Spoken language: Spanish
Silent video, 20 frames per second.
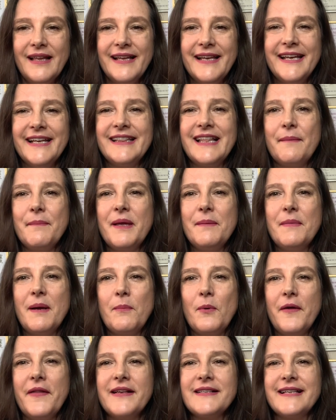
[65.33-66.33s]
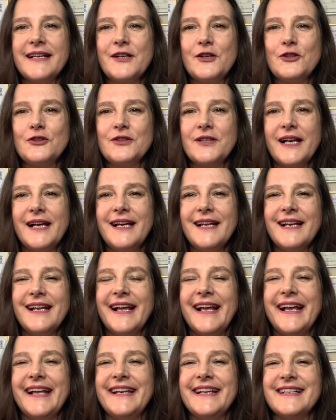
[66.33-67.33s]
Y también me puedes encontrar
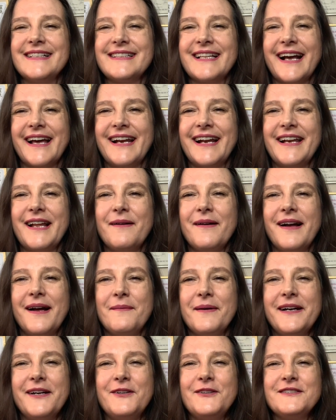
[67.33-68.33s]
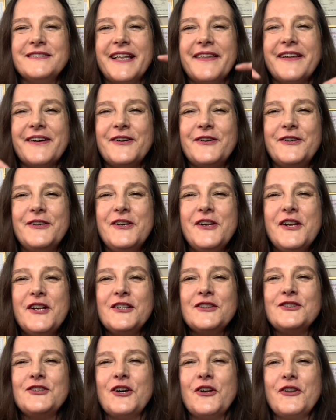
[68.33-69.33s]
en Instagram. Abajo te dejo
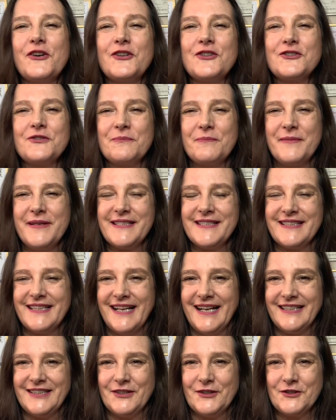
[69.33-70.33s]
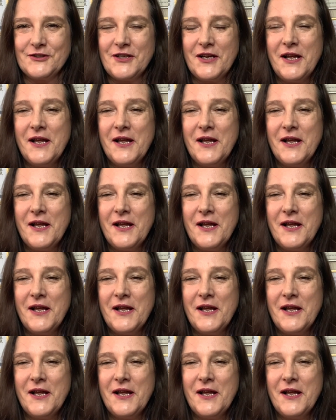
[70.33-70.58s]
todos mis datos.